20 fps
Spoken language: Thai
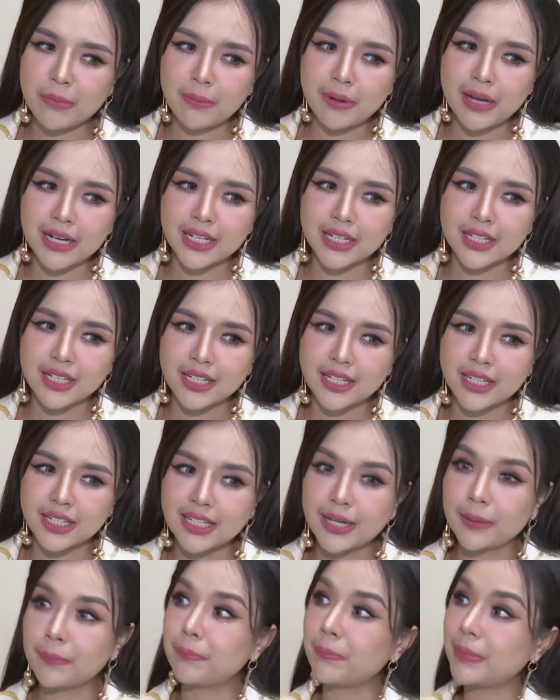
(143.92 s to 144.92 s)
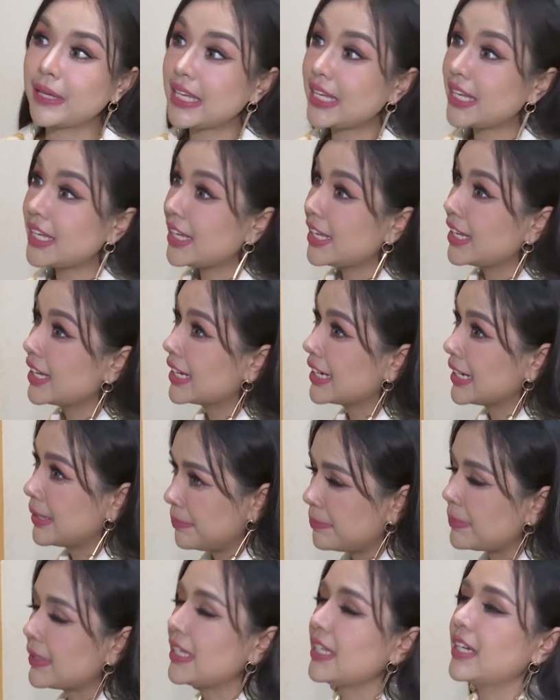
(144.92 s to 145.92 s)
ประมาณเกือบปีเกือ
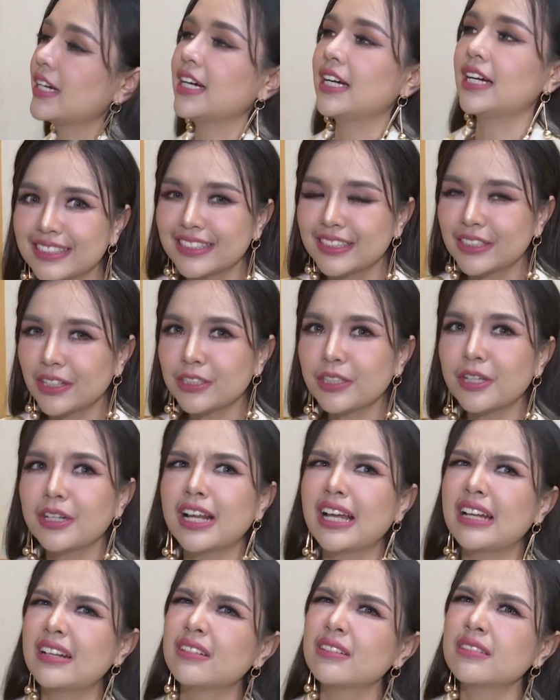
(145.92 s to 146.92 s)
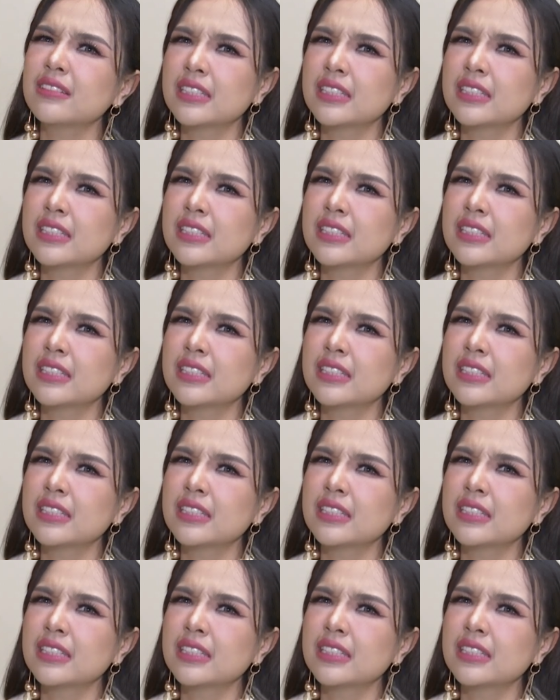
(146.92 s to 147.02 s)
บปีค่ะ ก็ตอนนั้น